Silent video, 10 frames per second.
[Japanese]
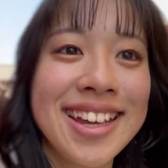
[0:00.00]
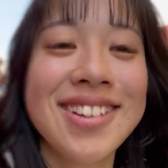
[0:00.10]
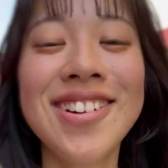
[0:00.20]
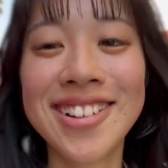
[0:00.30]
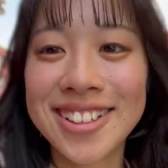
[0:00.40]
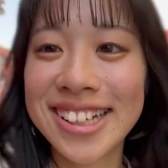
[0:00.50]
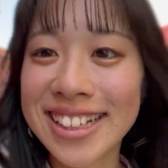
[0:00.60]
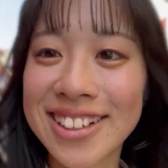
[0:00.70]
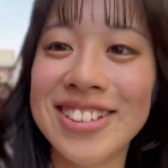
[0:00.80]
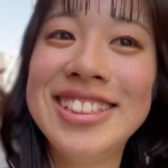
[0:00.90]
けど
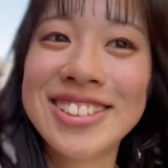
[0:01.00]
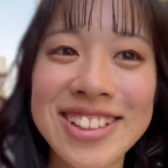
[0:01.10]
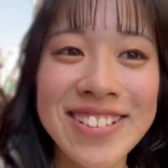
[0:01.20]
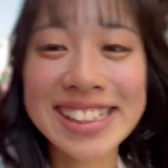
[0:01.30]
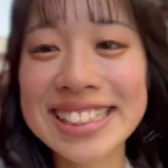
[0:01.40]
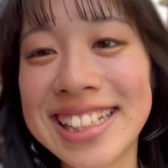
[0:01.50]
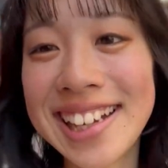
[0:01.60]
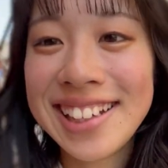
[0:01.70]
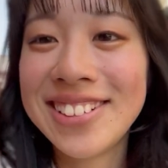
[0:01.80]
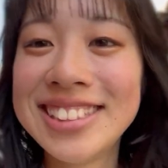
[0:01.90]
ごちそうさまでし
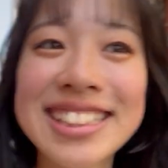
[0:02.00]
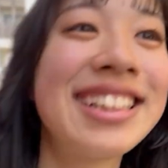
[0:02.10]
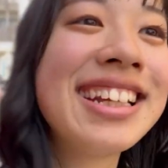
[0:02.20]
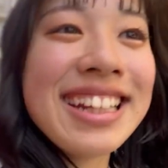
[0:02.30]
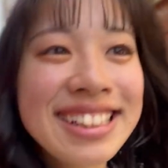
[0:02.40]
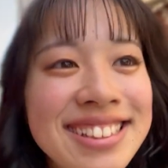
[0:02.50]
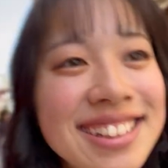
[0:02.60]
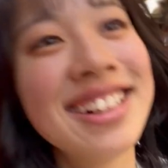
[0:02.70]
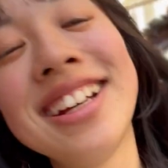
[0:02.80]
た美味しかったです